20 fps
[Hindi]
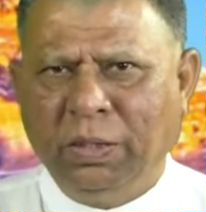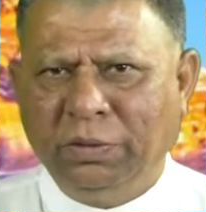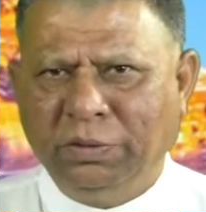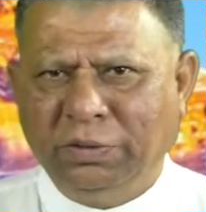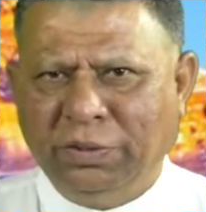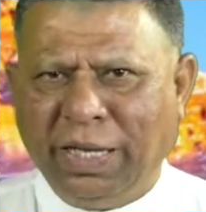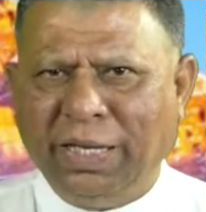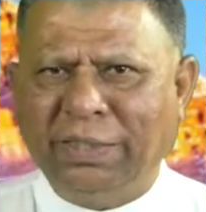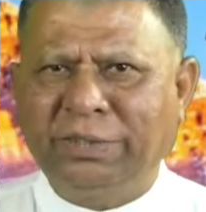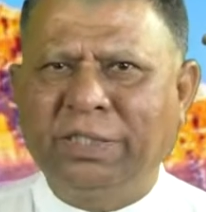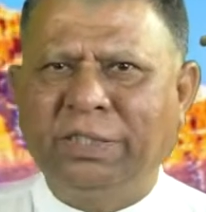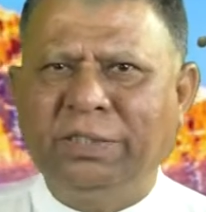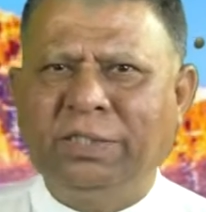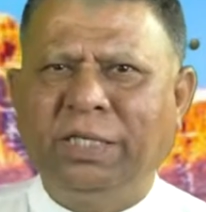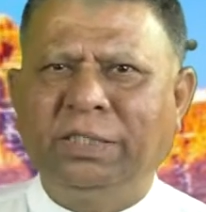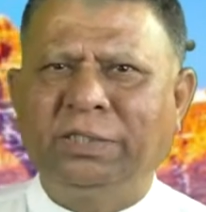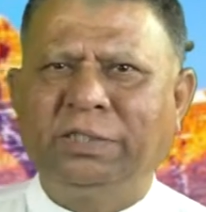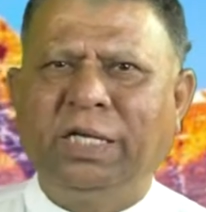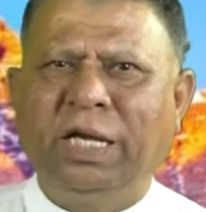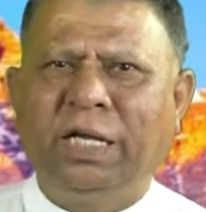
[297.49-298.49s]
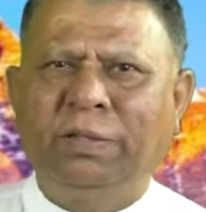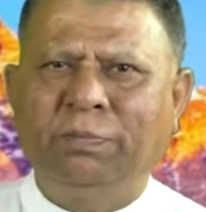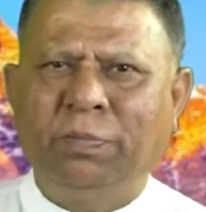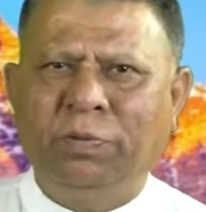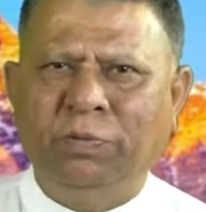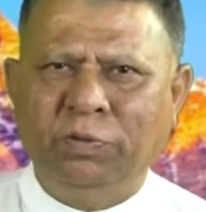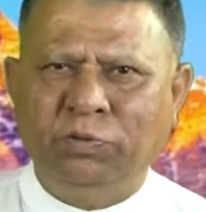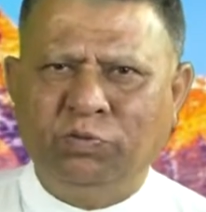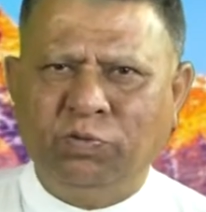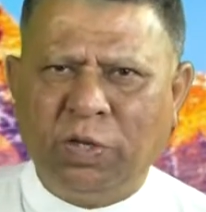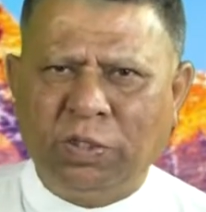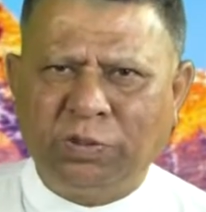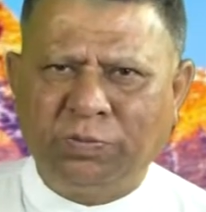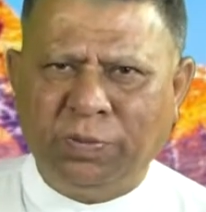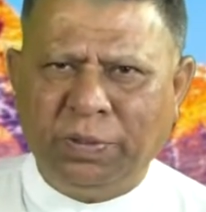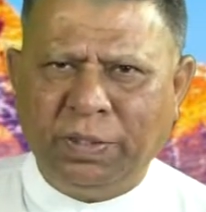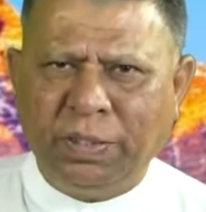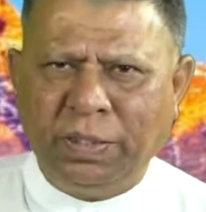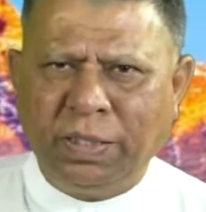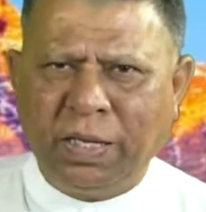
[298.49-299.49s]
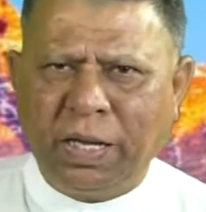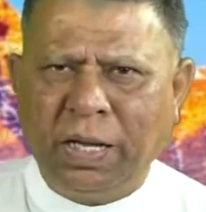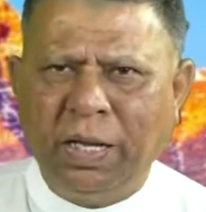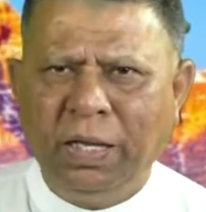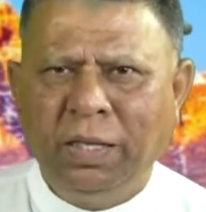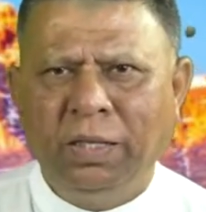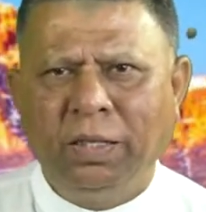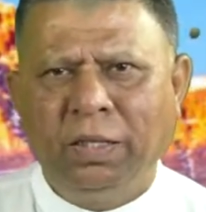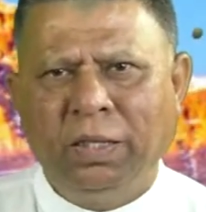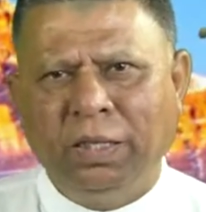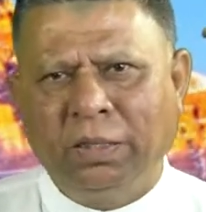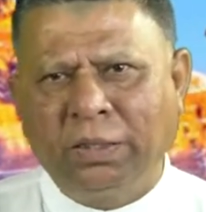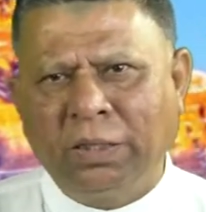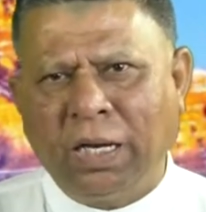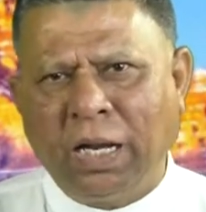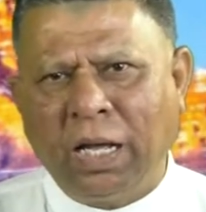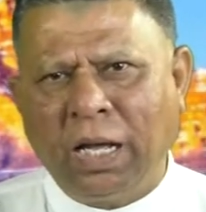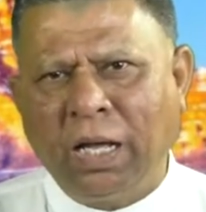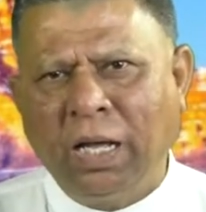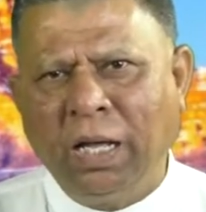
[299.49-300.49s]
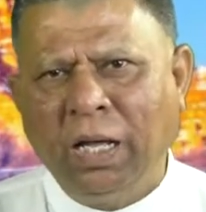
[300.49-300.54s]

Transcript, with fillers: जैसे जैसे आत्मविश्वास बढ़ेगा इतना